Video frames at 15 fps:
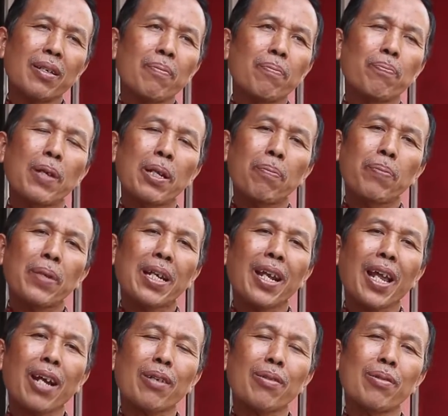
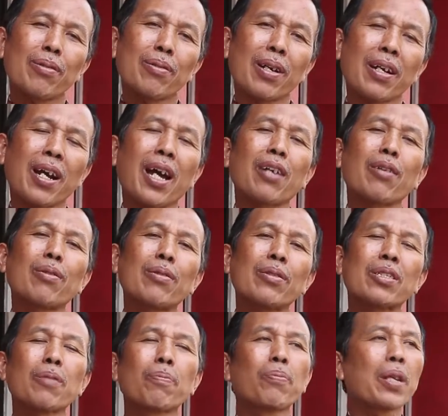berperilaku
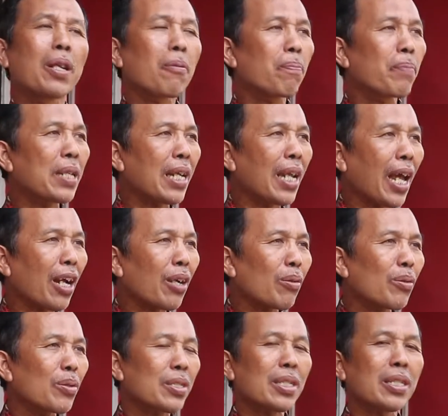halus,
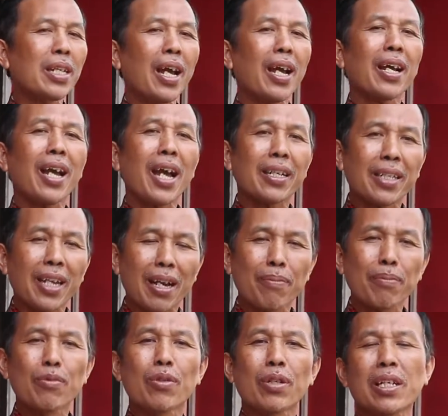berperilaku sedang kadang
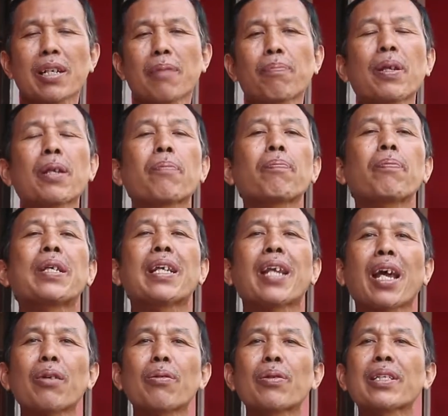mungkin
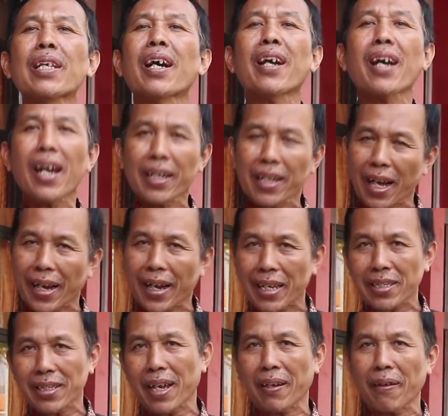berperilaku yang agak
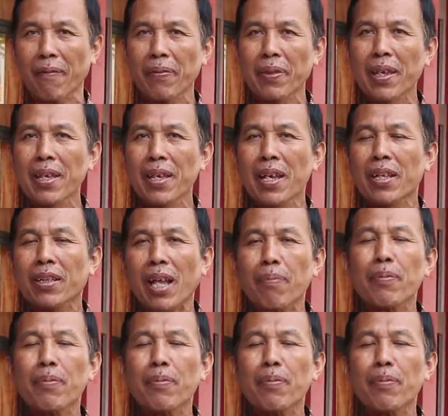kasar. Tapi